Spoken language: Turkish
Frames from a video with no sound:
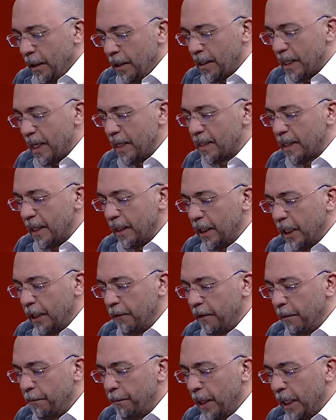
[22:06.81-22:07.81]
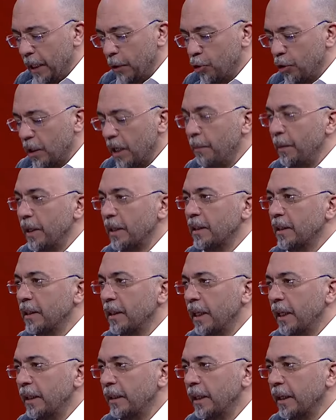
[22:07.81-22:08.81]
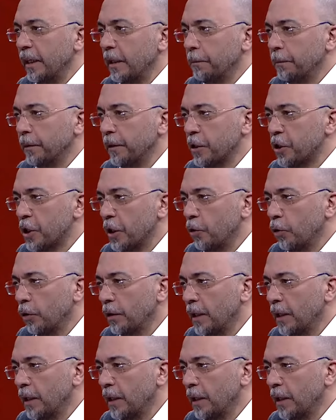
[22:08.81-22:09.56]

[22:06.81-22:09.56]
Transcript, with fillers: SSK ve Bağkur emeklilerine yapılacak